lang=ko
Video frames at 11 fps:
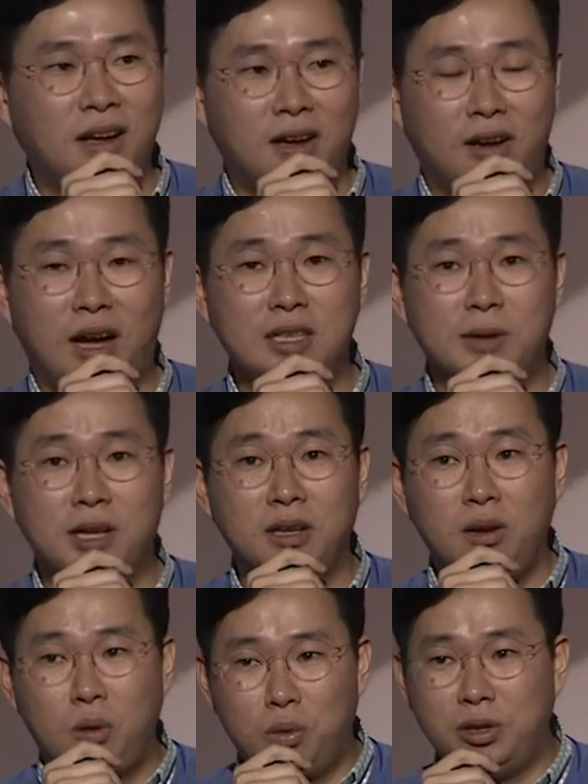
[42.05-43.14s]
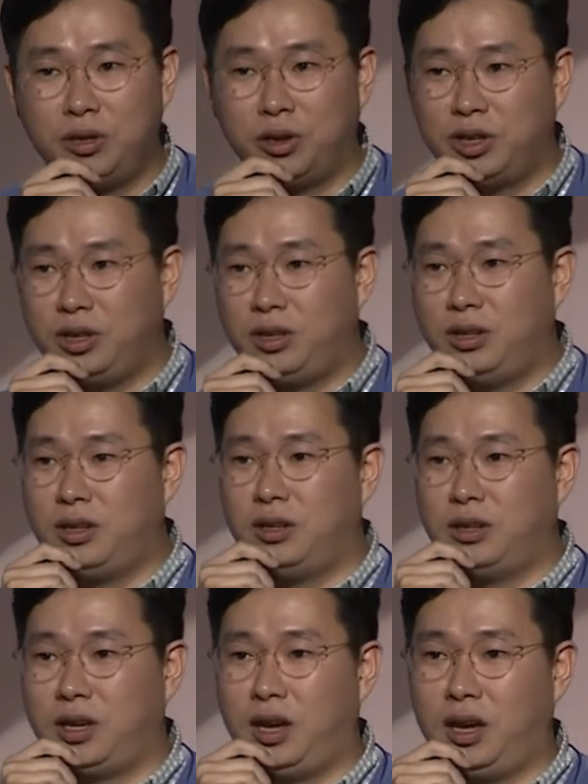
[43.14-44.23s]
어, 하지만 오늘 여기
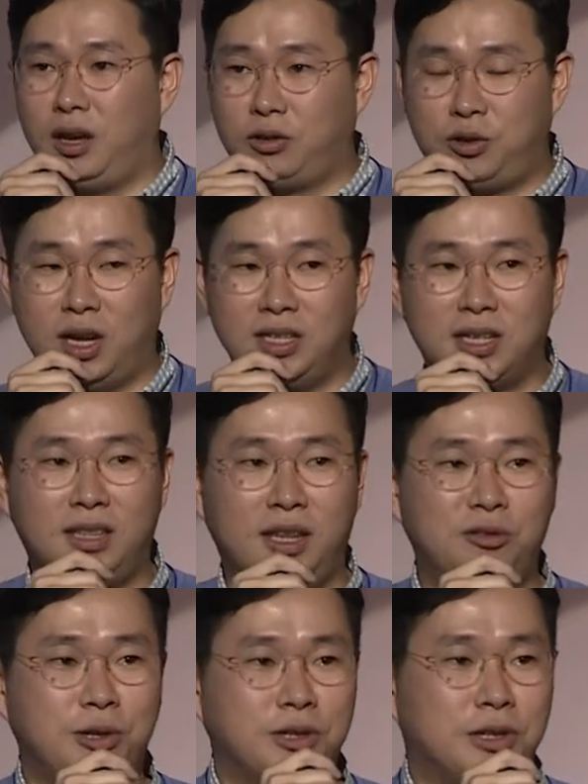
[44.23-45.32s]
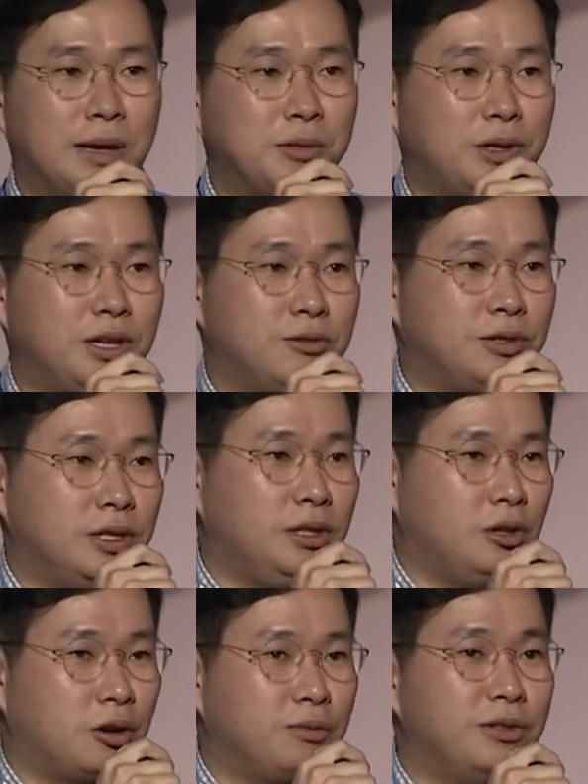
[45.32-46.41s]
이렇게 귀한 시간 내주셔서 참석해주신
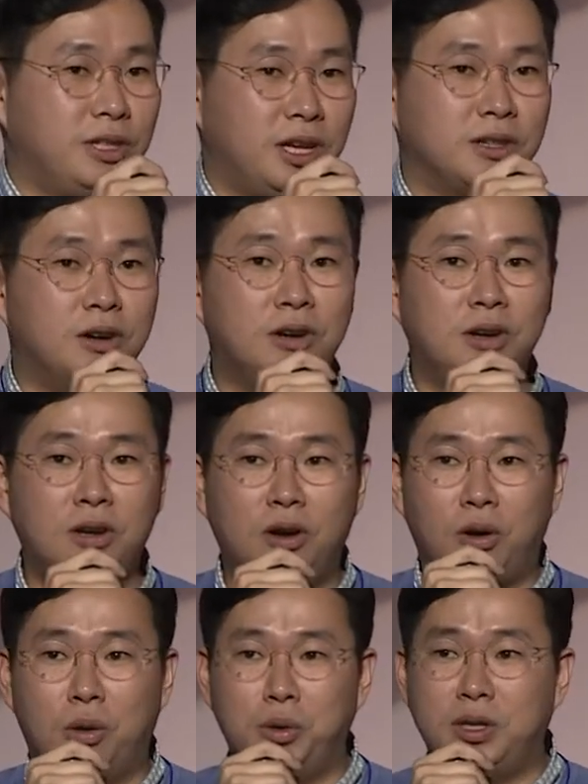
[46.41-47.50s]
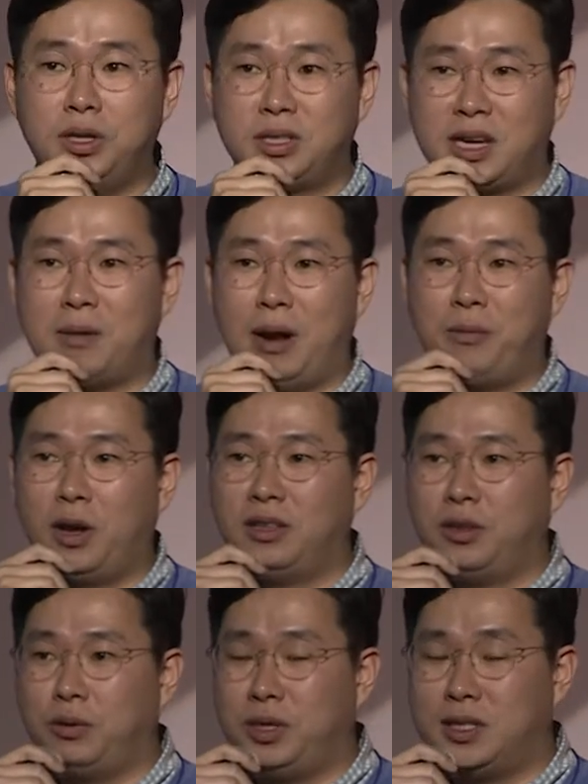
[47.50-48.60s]
여러분들께서 어, 오늘 제가 발표하는
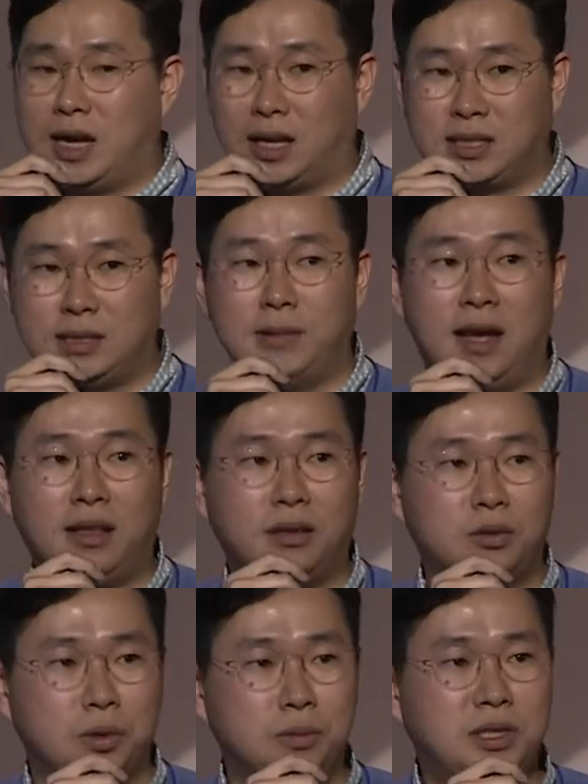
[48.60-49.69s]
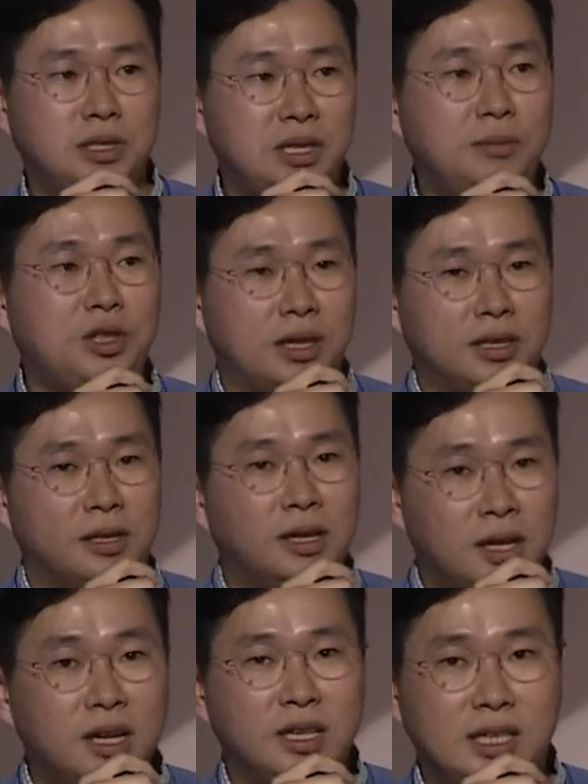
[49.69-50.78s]
내용이 작지만 좀 큰 힘이 되기를
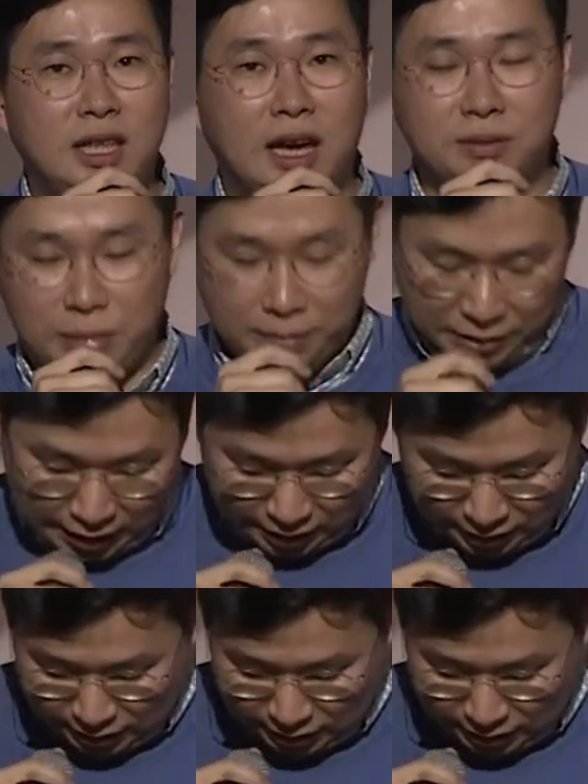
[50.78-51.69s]
기대하는 바입니다.